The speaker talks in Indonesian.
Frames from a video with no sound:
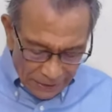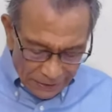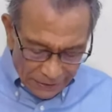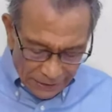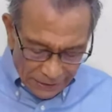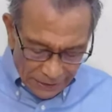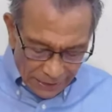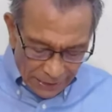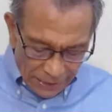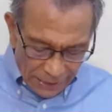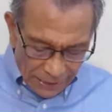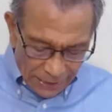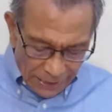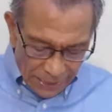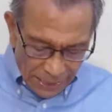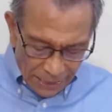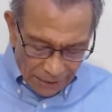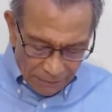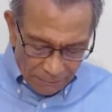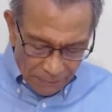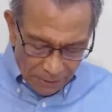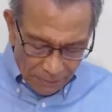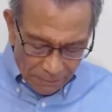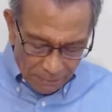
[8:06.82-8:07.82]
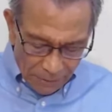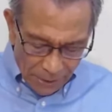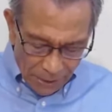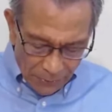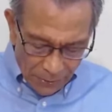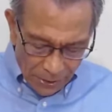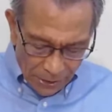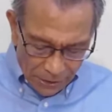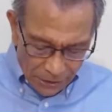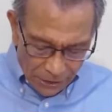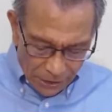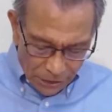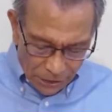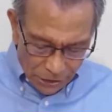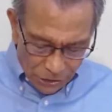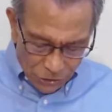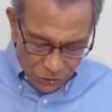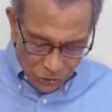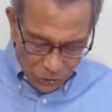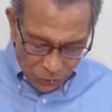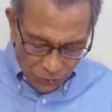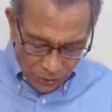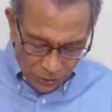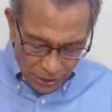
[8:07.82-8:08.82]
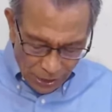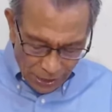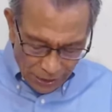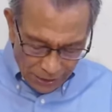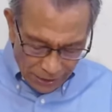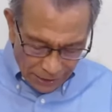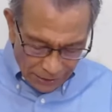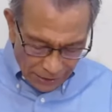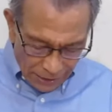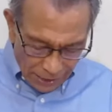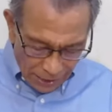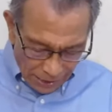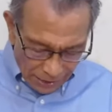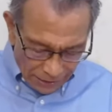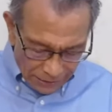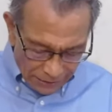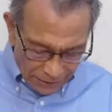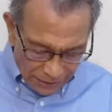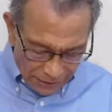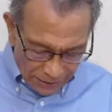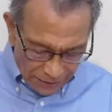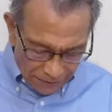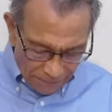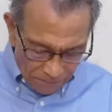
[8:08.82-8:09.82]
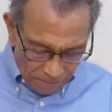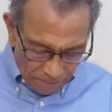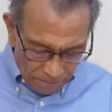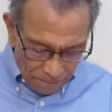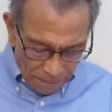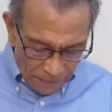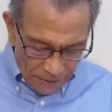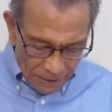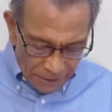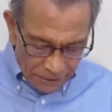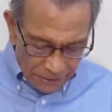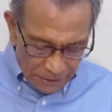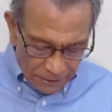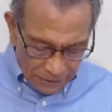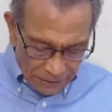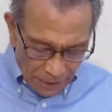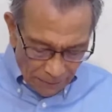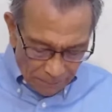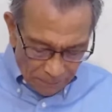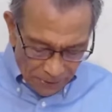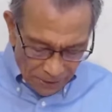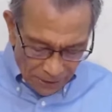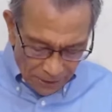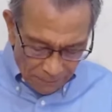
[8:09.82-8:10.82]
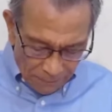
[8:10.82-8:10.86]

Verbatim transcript: tidak membawa kecongkakan hati, tetapi